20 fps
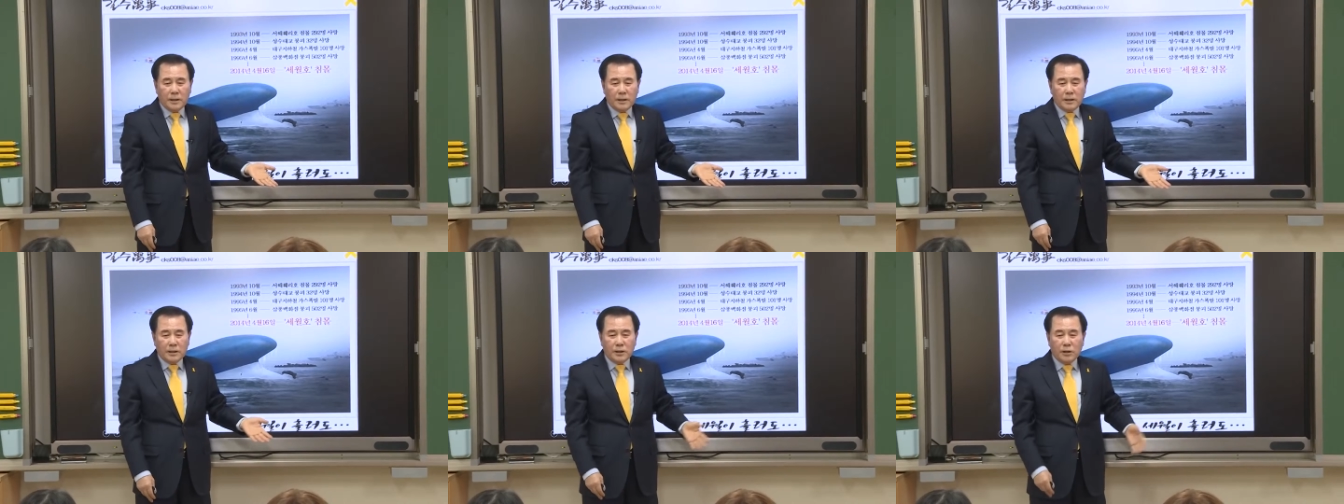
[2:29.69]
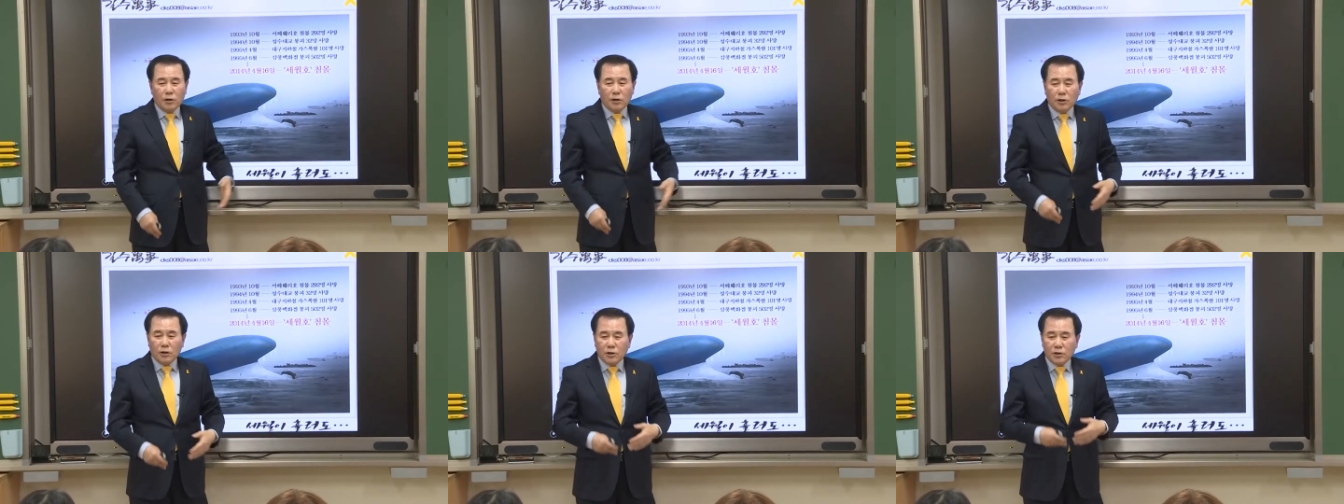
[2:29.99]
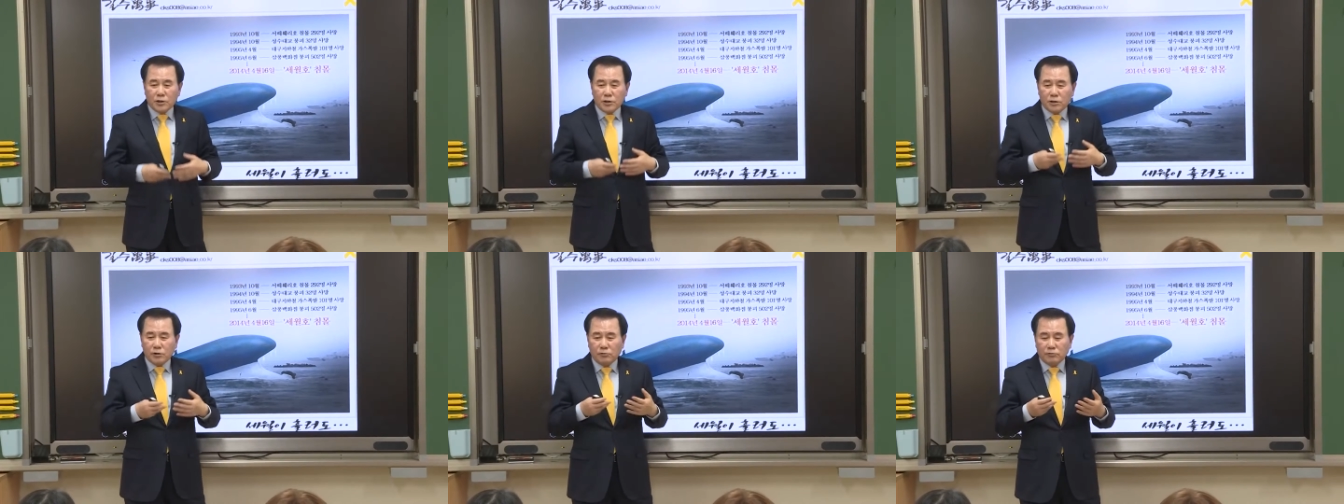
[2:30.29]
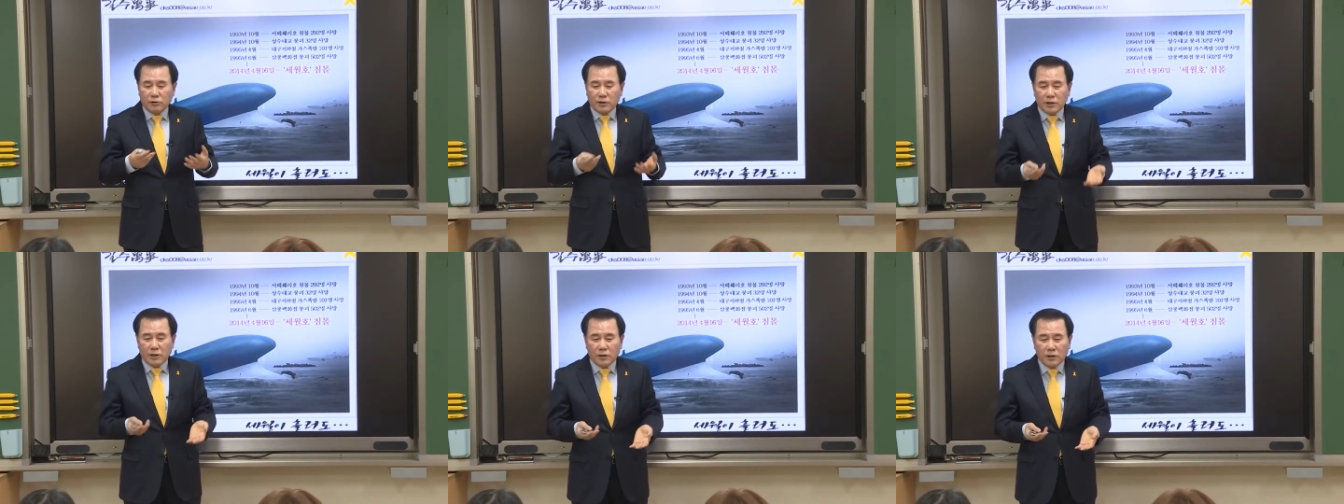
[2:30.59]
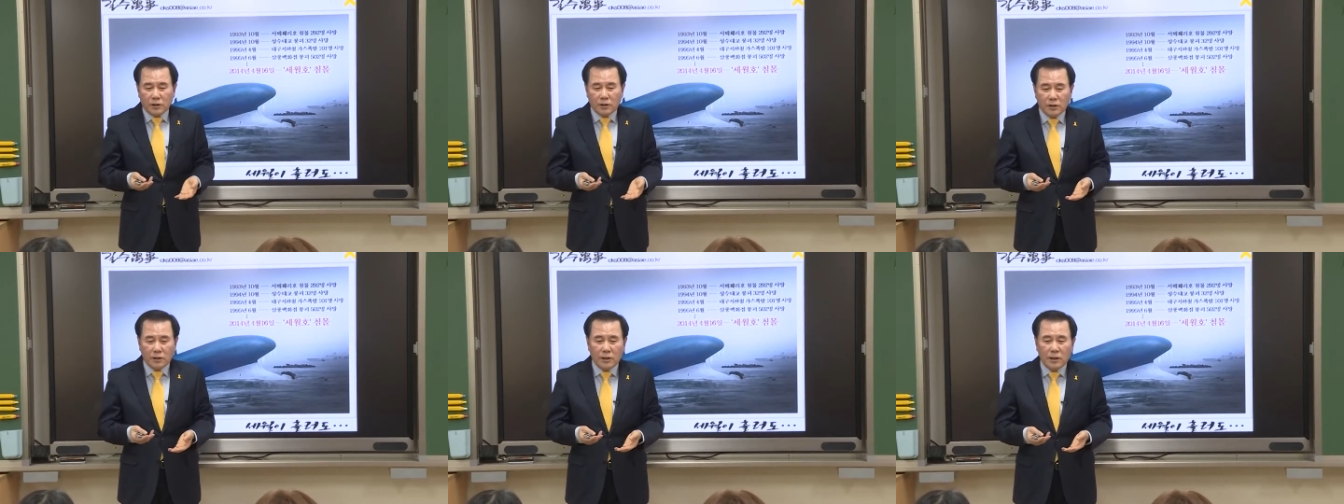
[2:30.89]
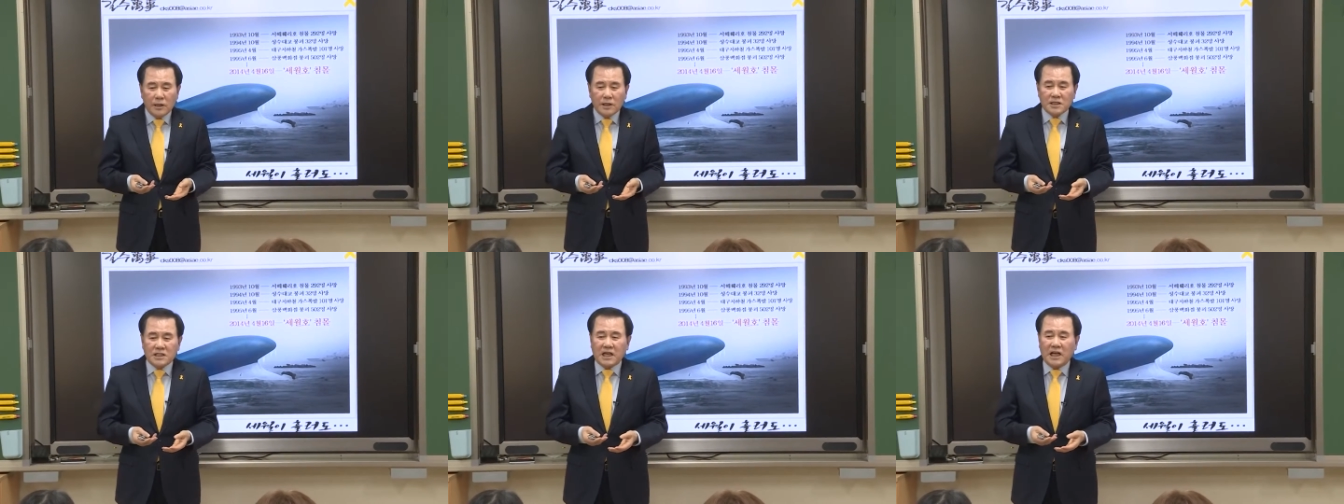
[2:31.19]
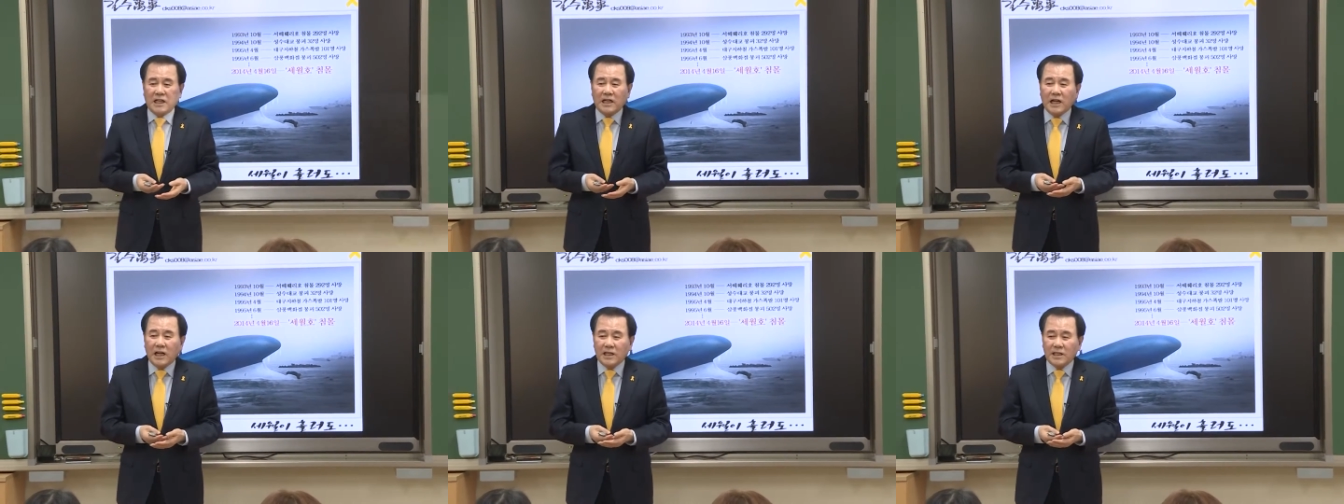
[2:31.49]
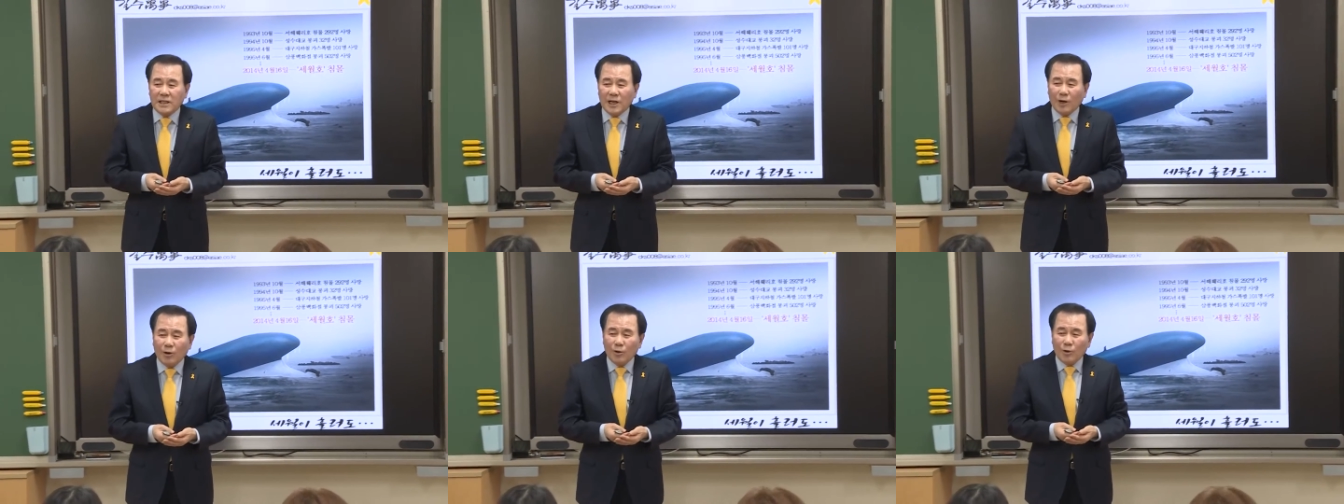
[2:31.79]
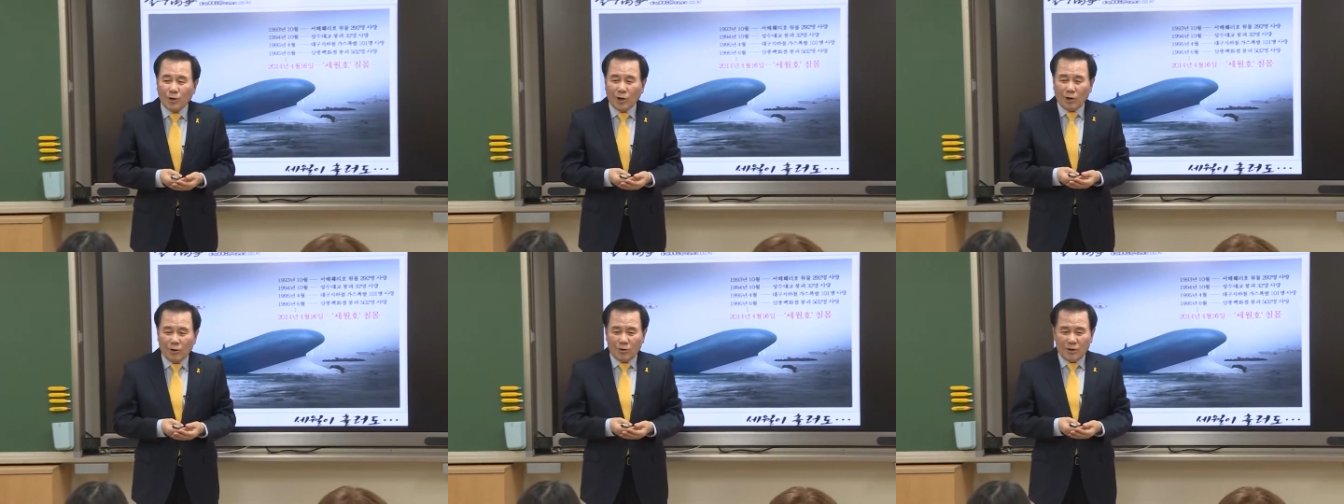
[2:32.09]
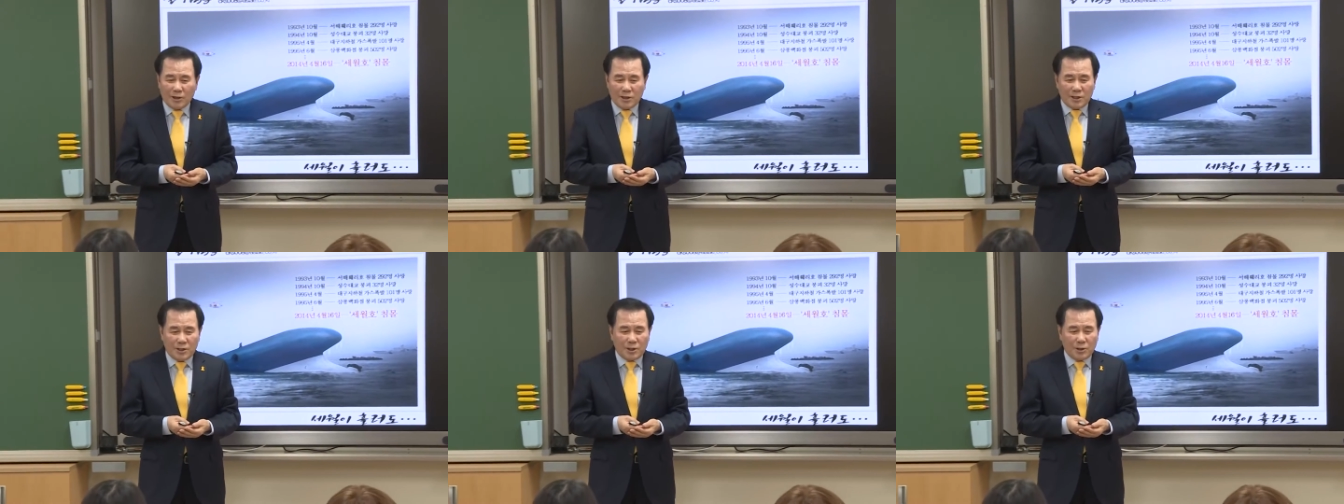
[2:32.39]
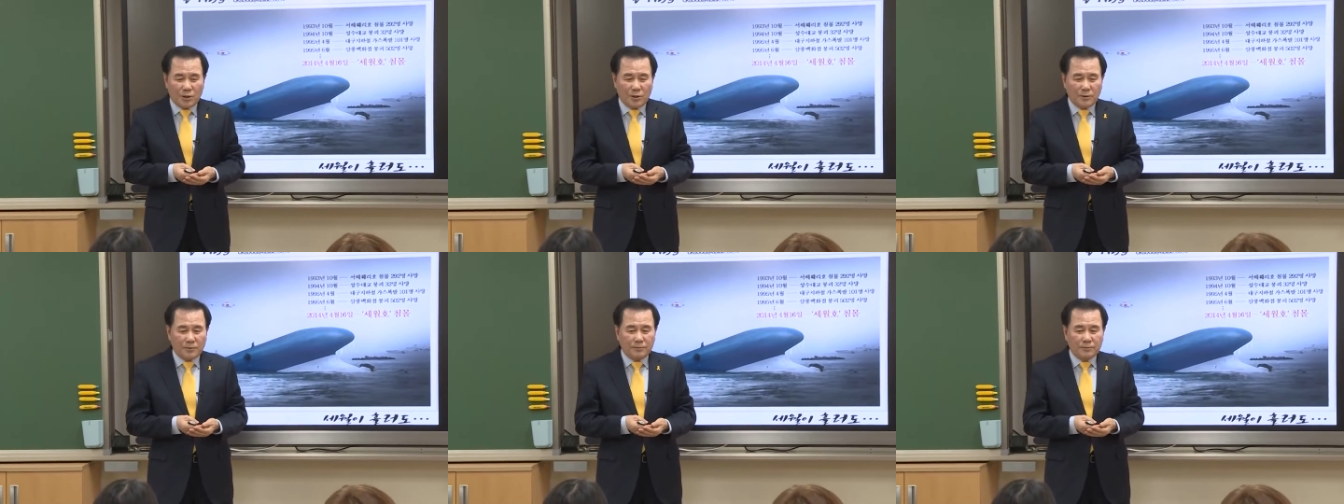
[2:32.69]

이런 것을 우리는 재난사고라고 하죠.